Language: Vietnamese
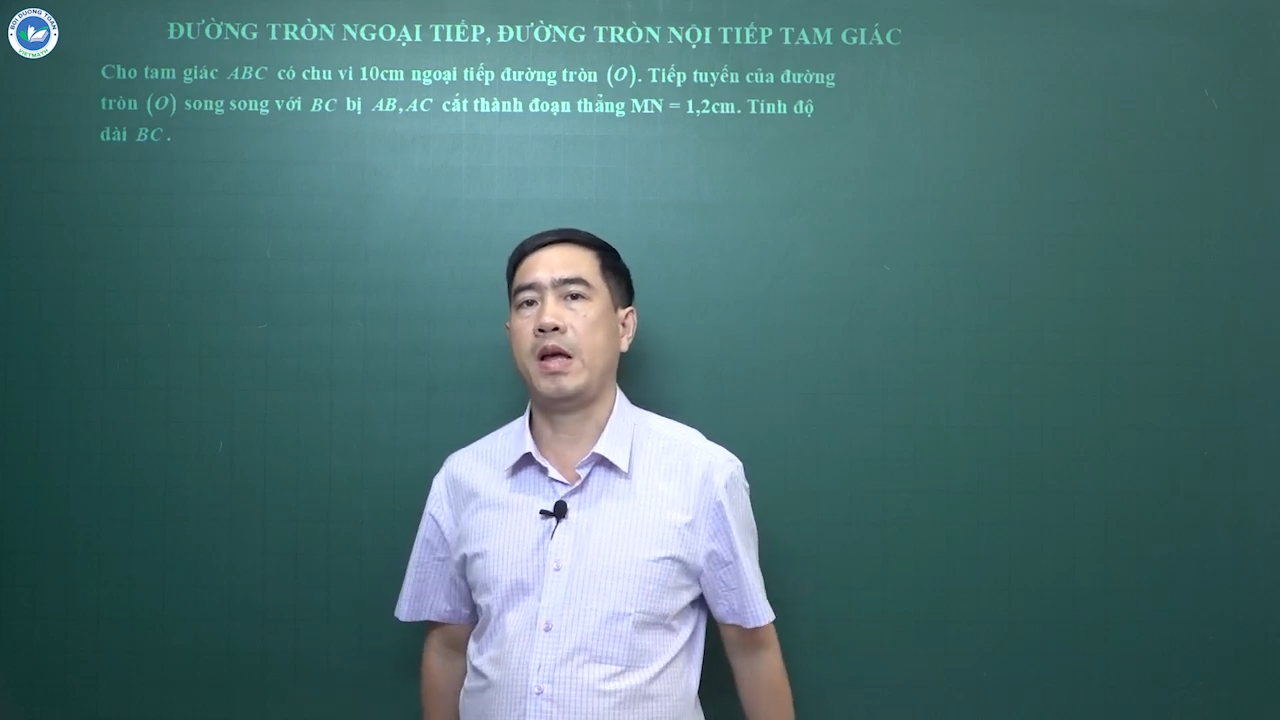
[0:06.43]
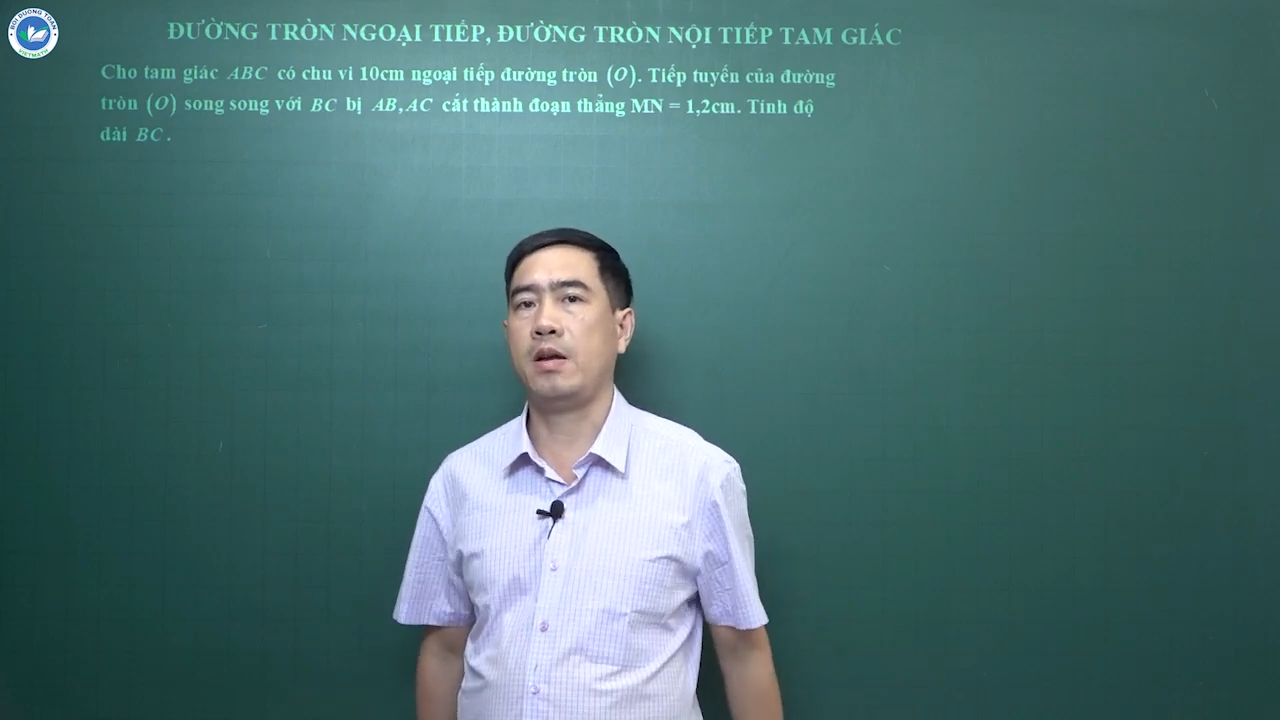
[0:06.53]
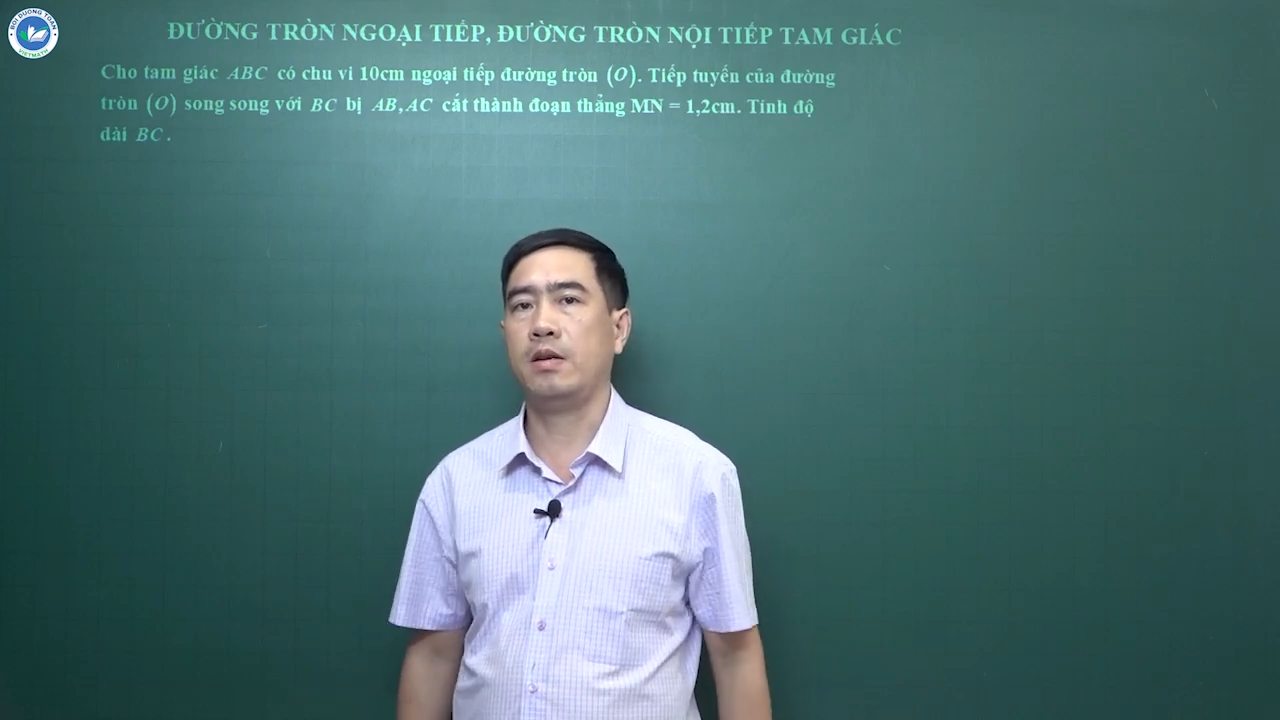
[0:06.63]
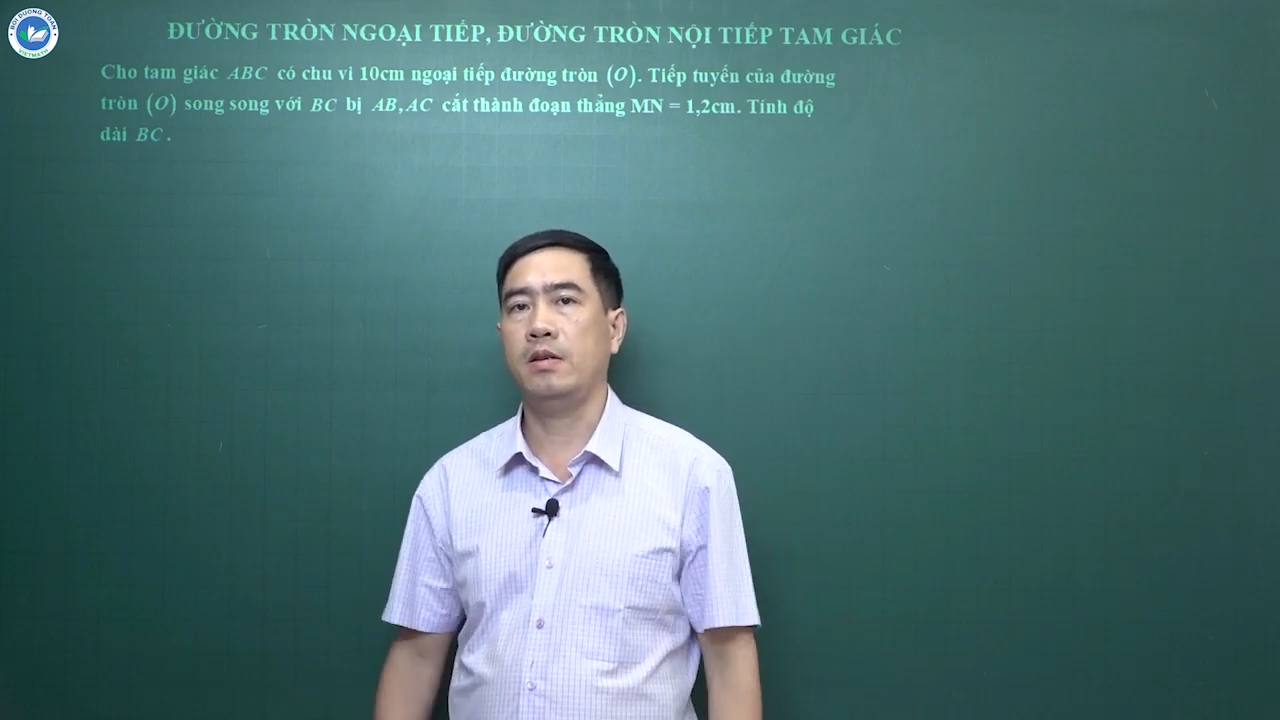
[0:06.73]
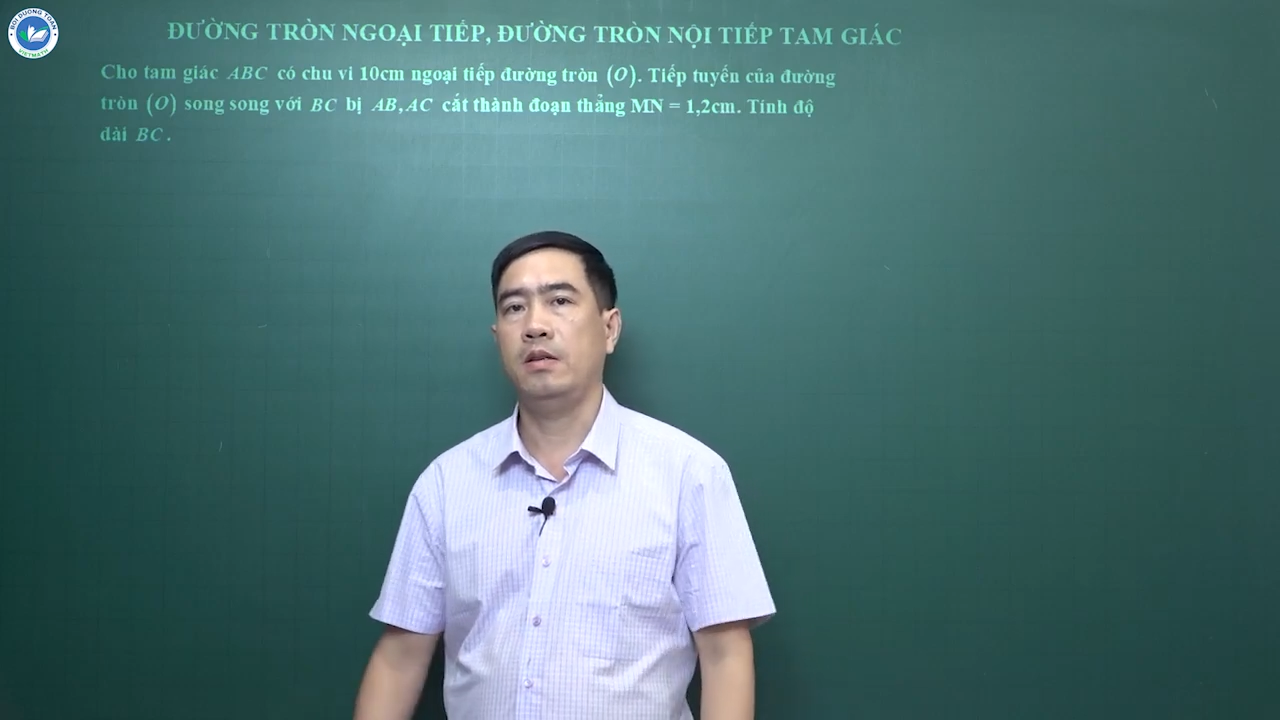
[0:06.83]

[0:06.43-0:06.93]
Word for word: giác